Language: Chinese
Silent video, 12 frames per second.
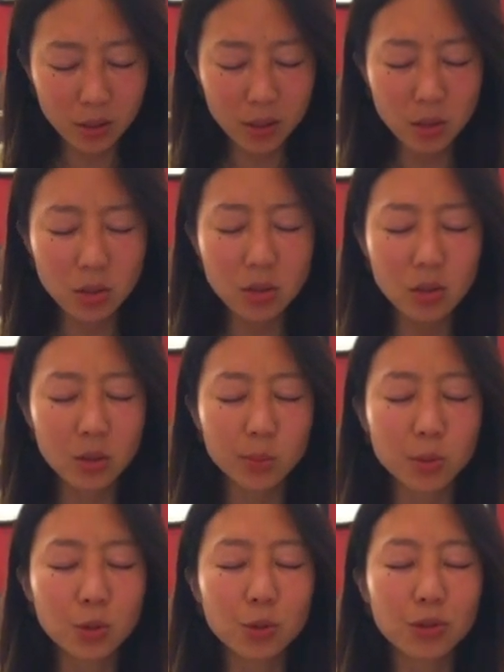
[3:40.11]
其实只
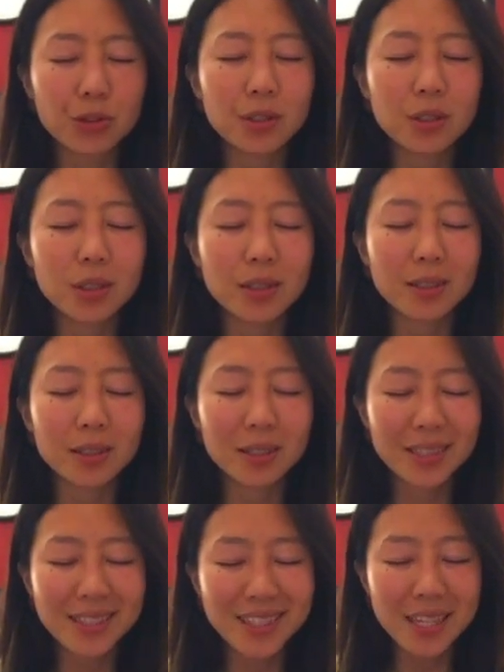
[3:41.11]
不过是一个
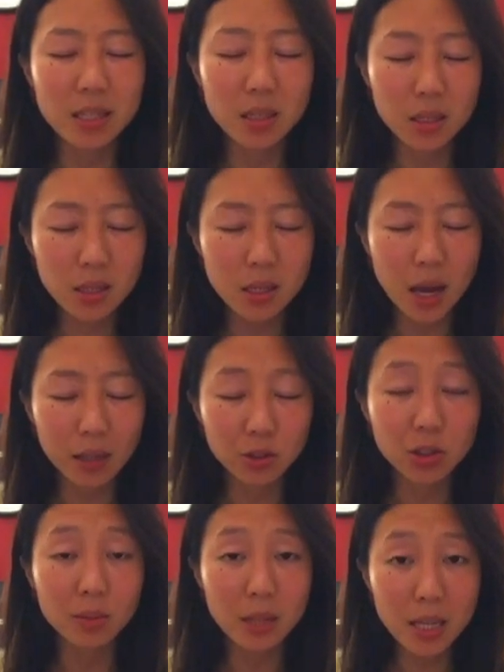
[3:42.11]
现象，
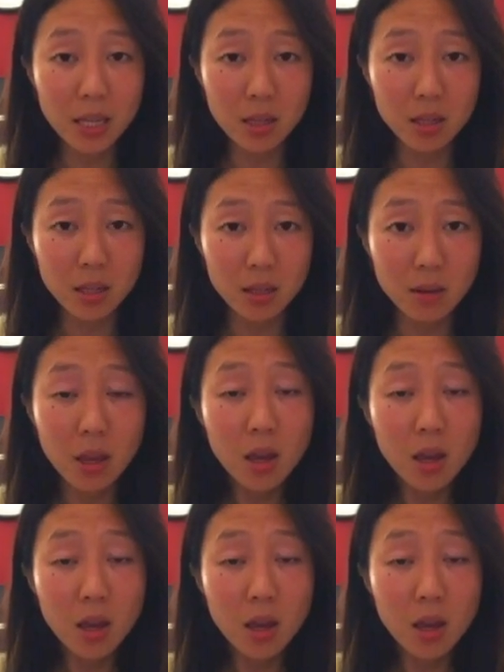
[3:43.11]
什么意思？